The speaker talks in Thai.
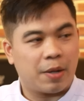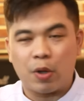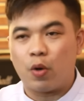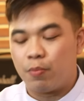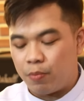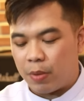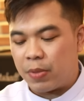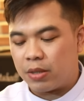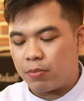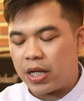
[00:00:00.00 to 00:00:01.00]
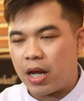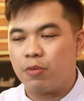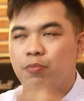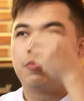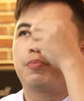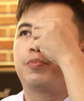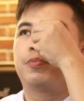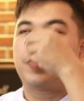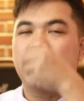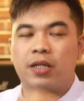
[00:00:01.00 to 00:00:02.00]
บางคนมันไม่ไม่นั่นหรอกจิ้ม
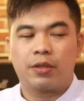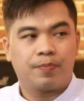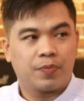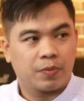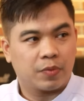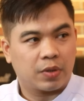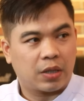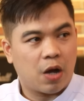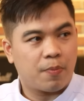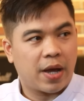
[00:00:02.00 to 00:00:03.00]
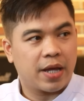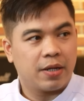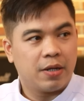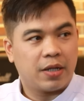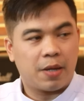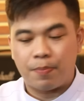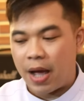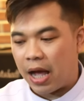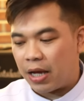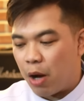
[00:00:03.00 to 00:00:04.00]
เกลือนิดนึงเข้าไปใน
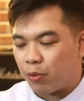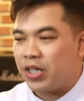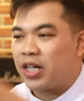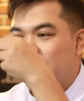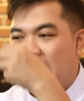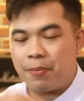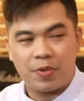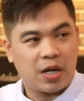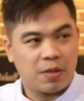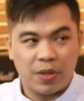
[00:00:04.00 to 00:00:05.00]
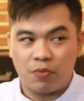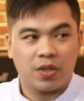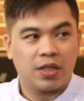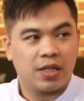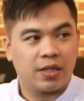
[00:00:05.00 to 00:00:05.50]
ปากเอาเกลือตามเลยอันนี้ผิดวิธี